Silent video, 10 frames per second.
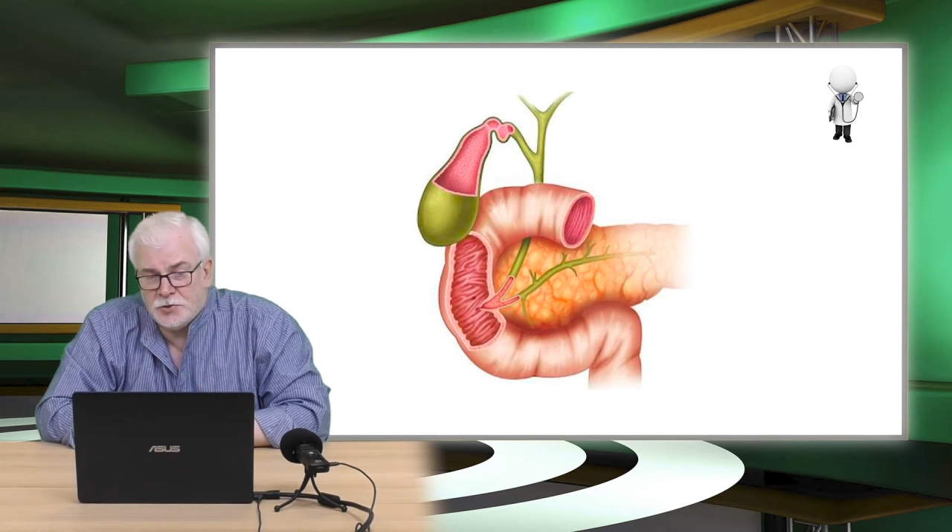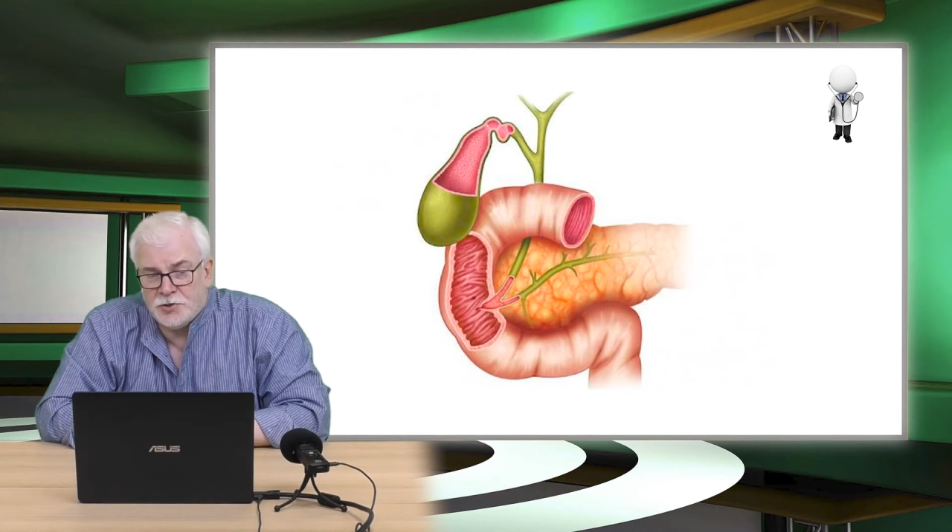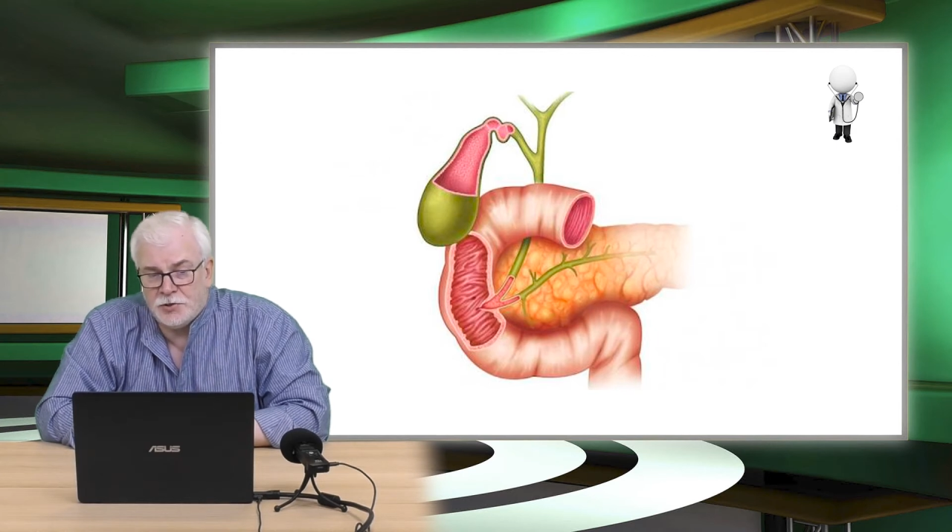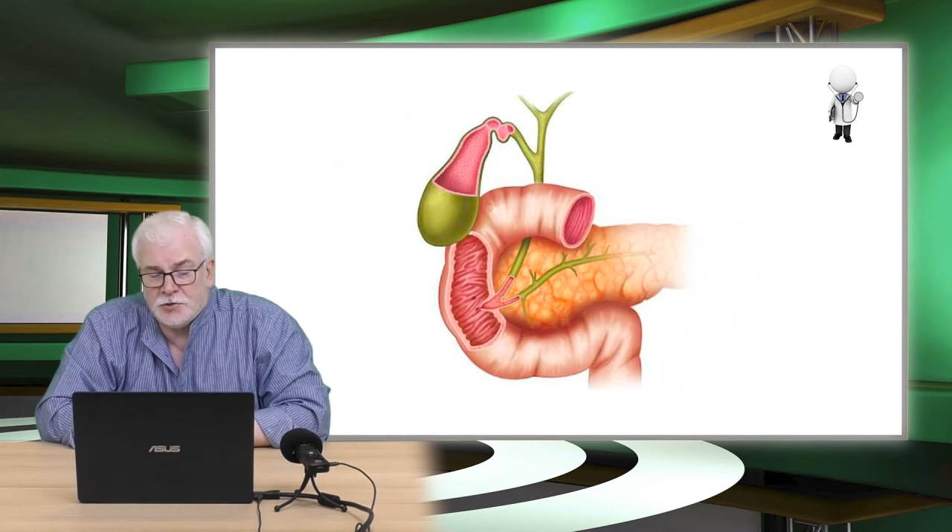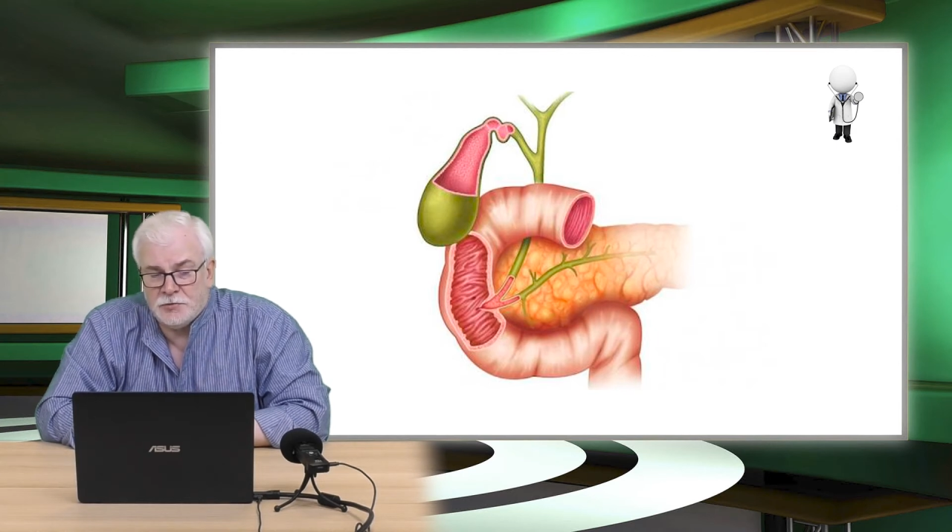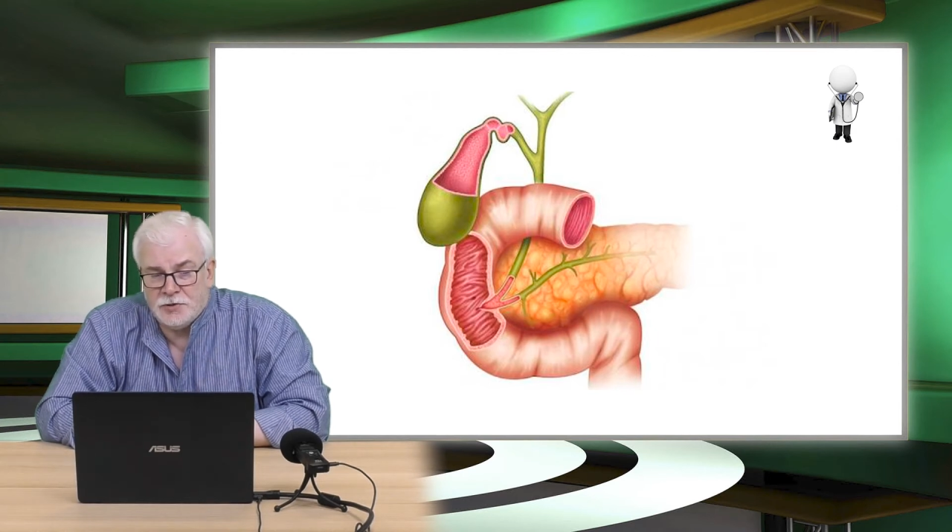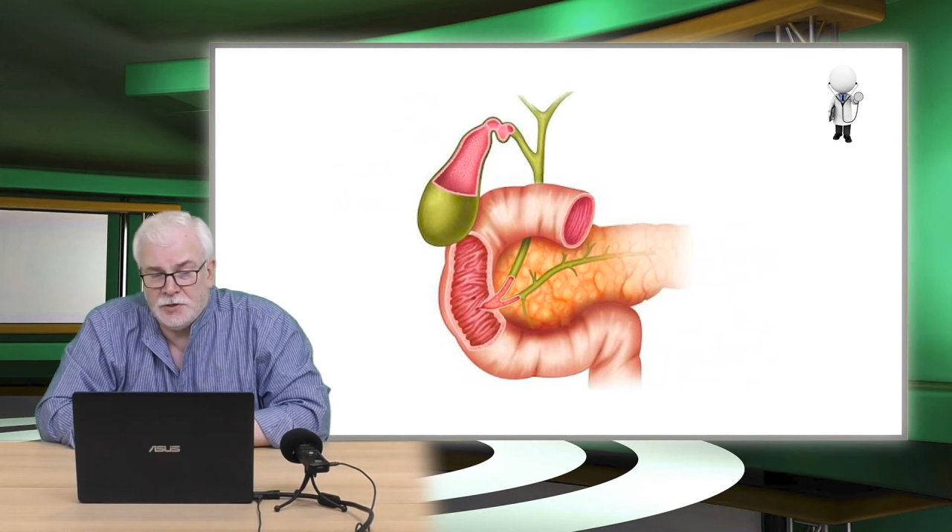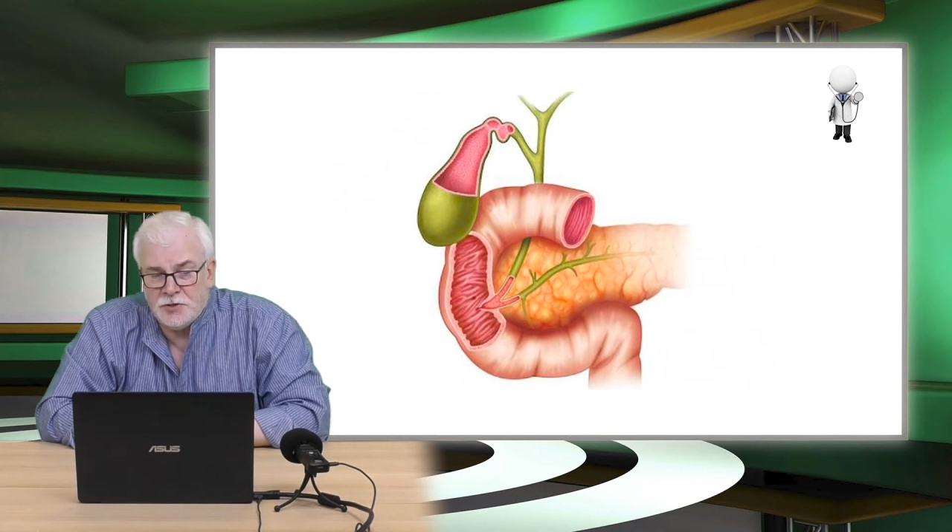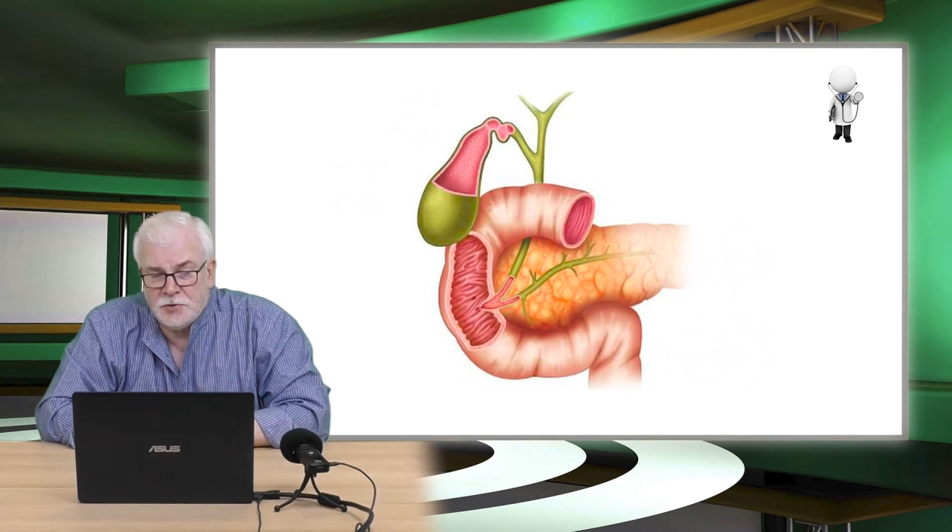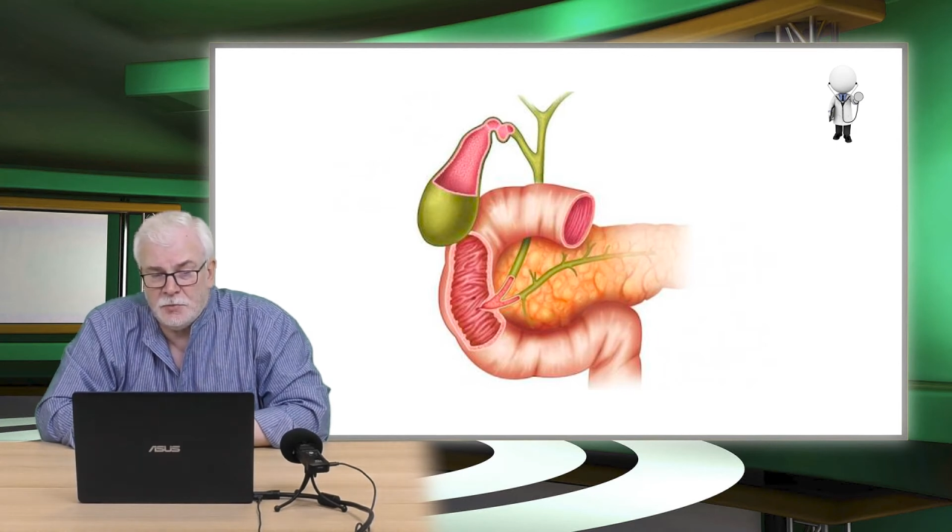
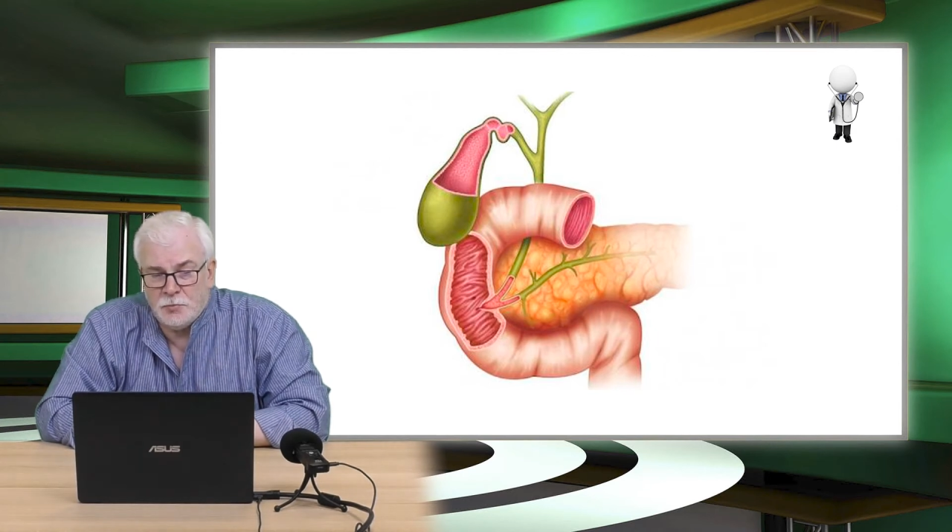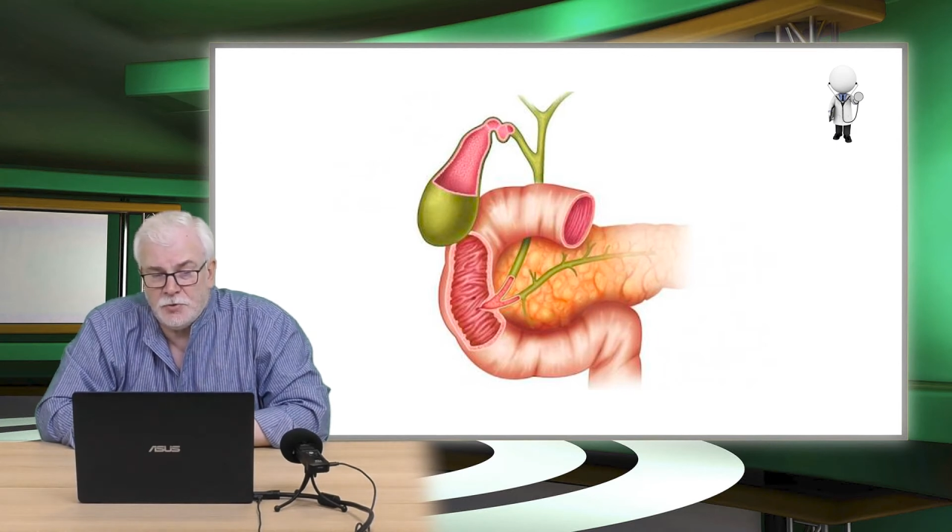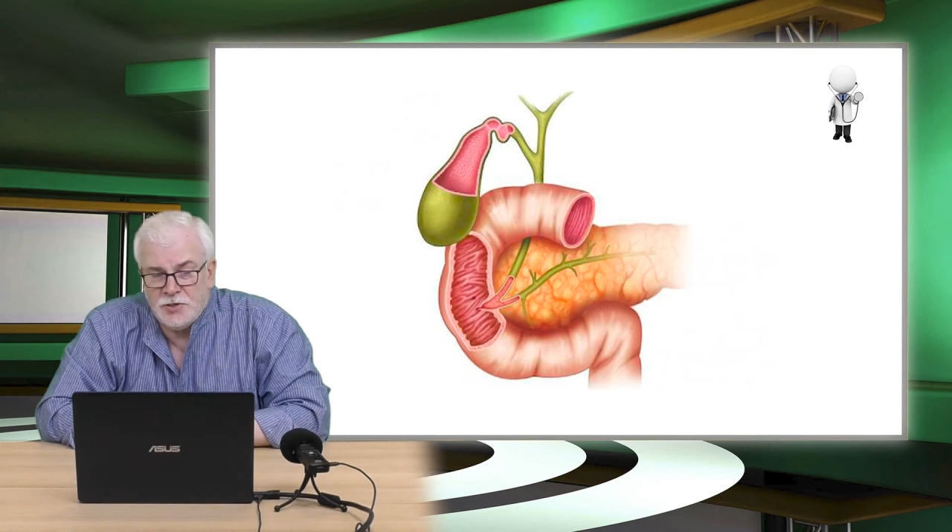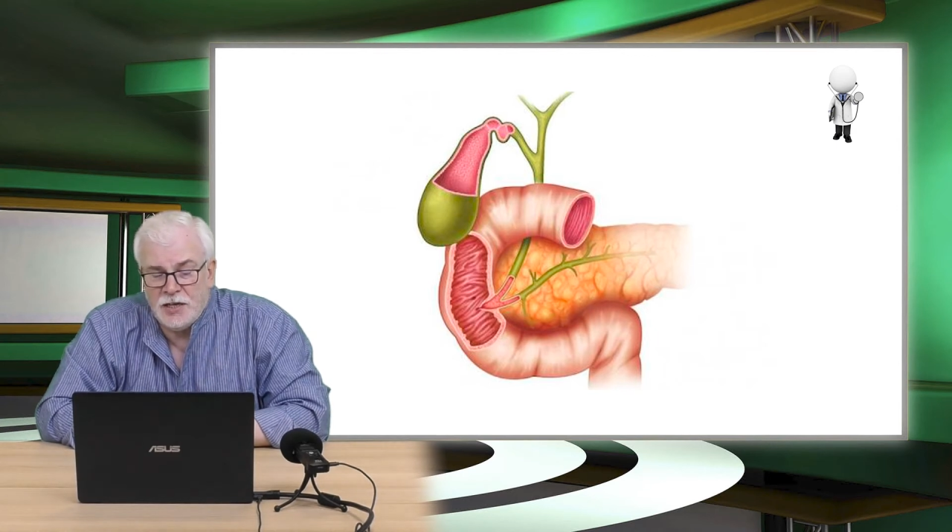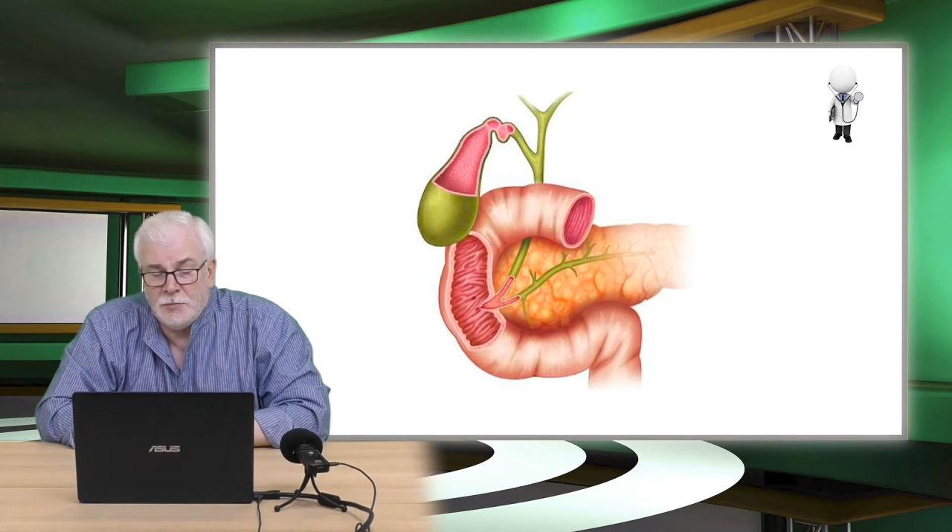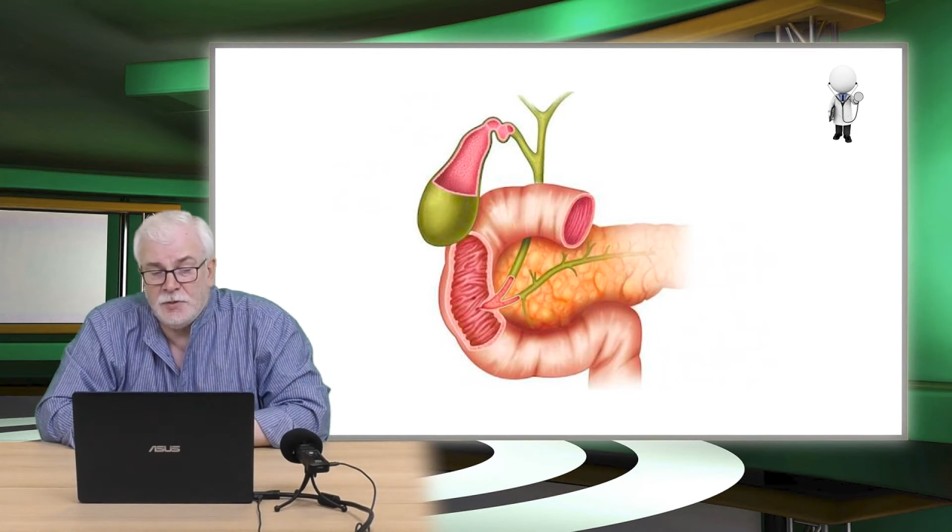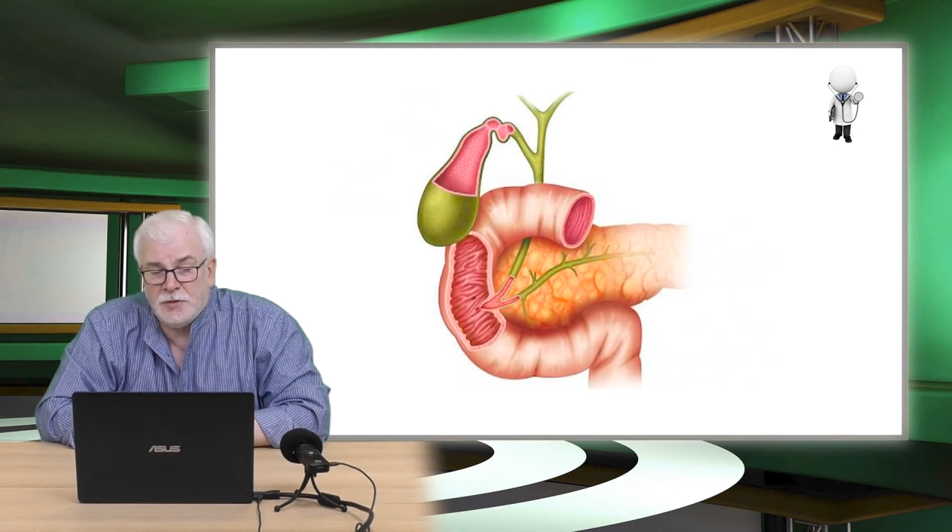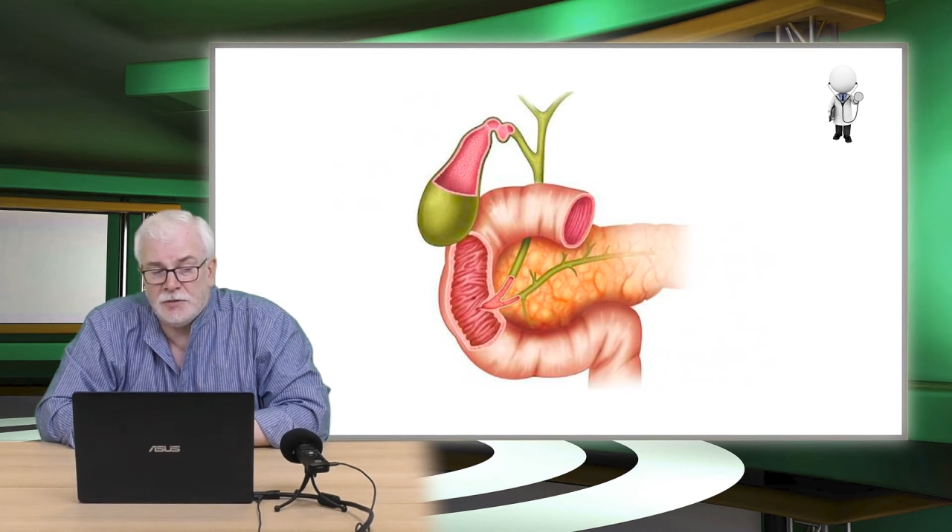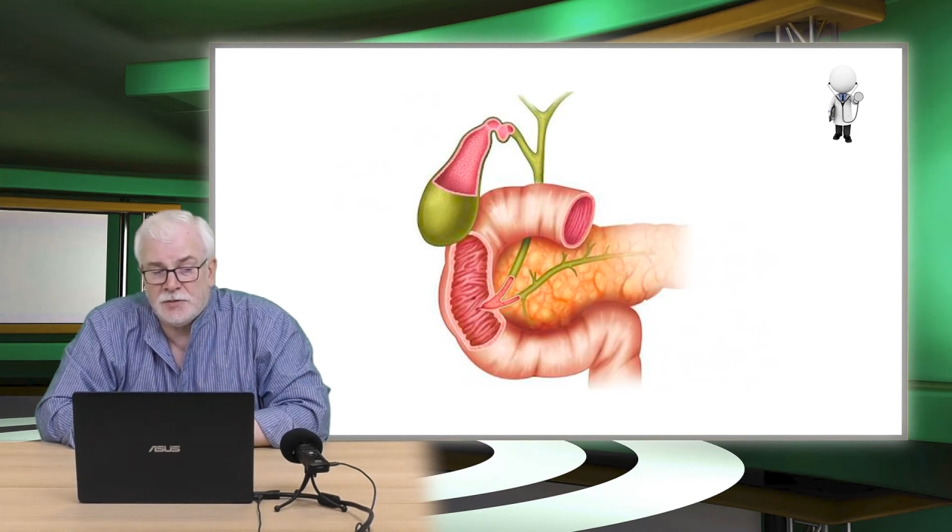желчеводящими путями,